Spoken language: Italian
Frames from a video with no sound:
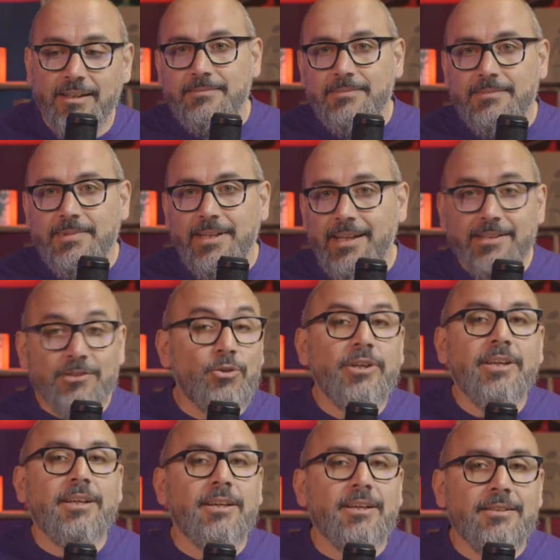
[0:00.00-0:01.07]
Nella
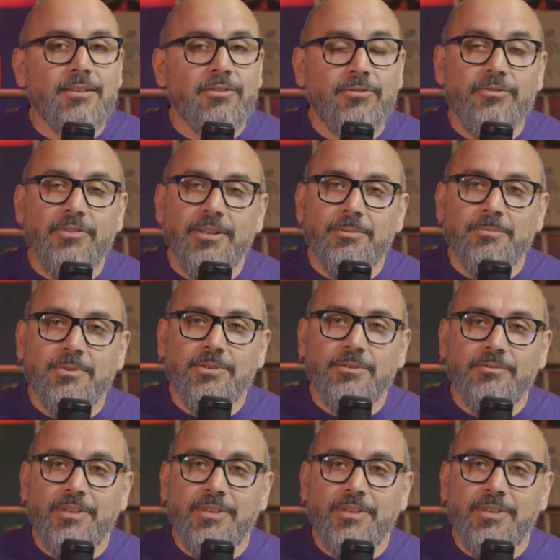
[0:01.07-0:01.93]
teoria del film,